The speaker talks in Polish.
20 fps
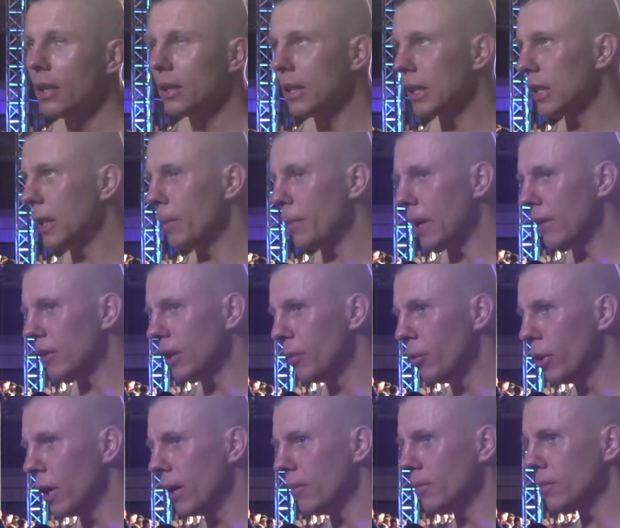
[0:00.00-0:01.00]
tak naprawdę
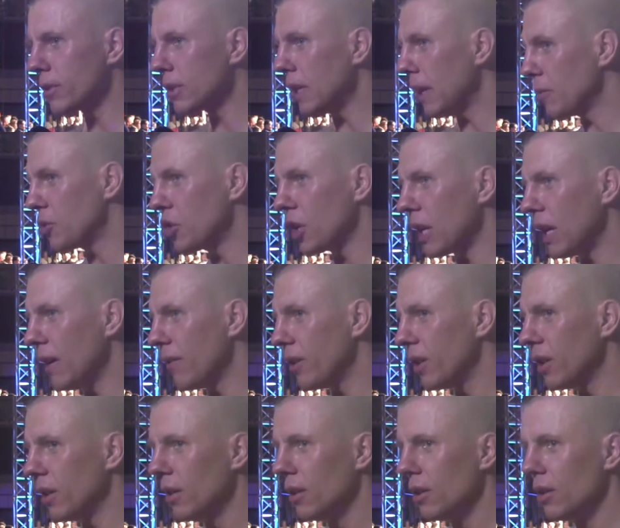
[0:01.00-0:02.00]
byłem sam
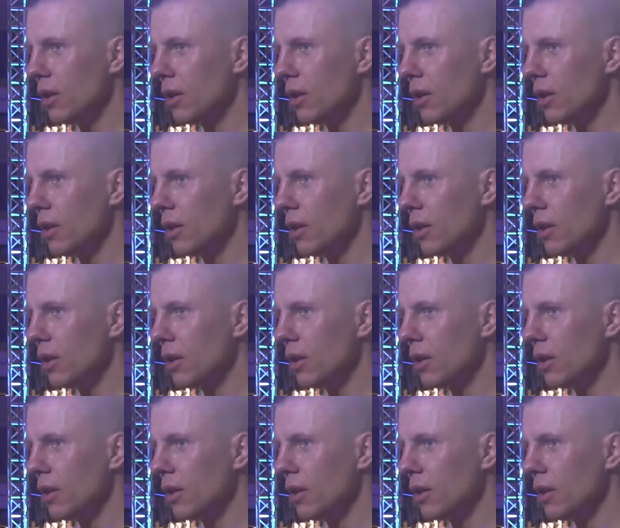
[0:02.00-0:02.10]
ciekawy